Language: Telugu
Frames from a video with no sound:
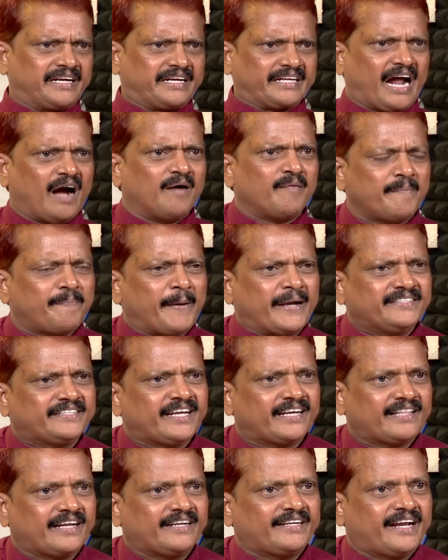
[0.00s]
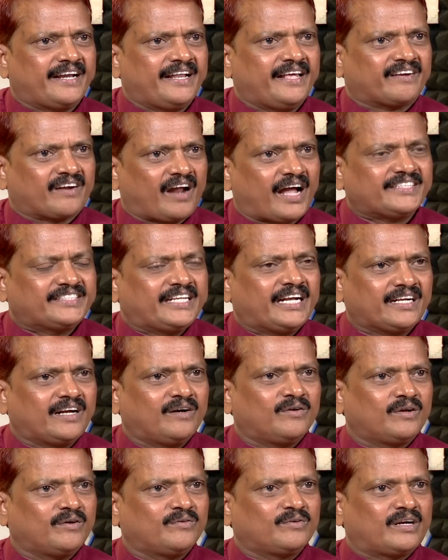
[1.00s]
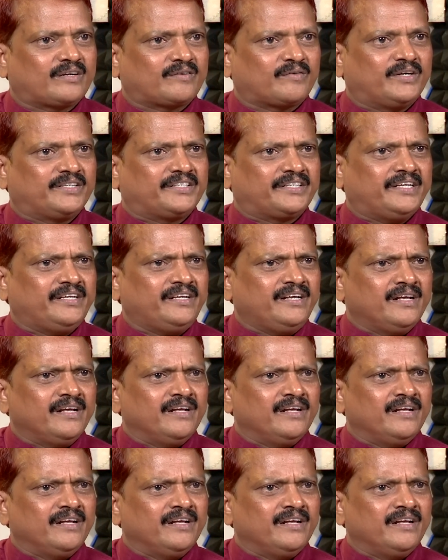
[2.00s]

గ్రామ పంచాయతీ అంటేనే రాజ్యాంగంలో ఉన్నటువంటి